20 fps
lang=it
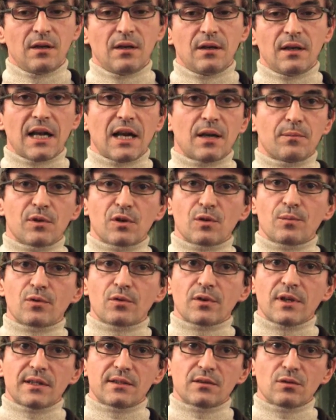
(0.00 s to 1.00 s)
L'albero
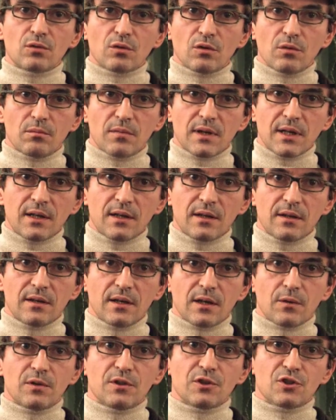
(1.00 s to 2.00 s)
proietta un'ombra e
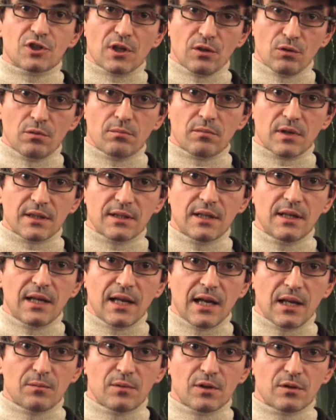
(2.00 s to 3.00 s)
quindi c'è l'ombra
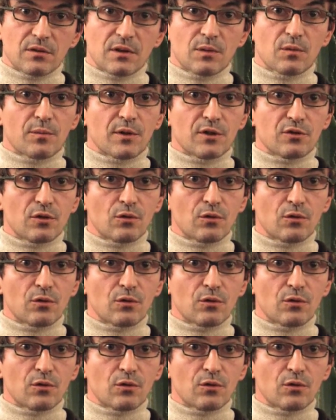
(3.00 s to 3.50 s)
dell'albero nel momento